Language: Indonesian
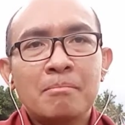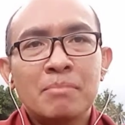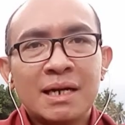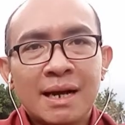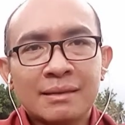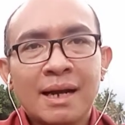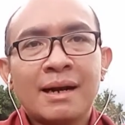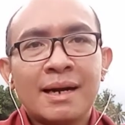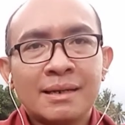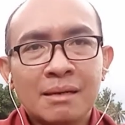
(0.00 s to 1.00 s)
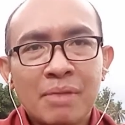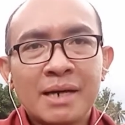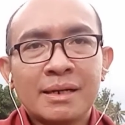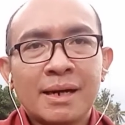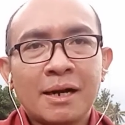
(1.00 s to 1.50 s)
mendatangkan
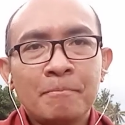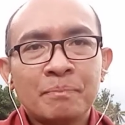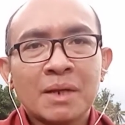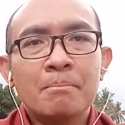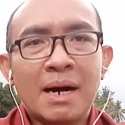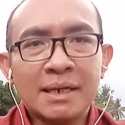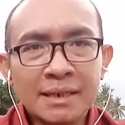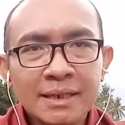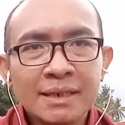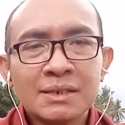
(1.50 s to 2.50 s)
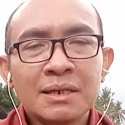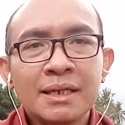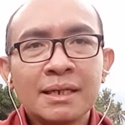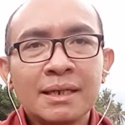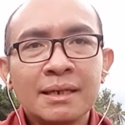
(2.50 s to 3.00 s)
kebaikan bagi diri
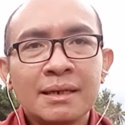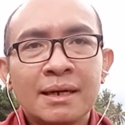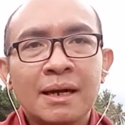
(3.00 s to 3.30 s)
sendiri,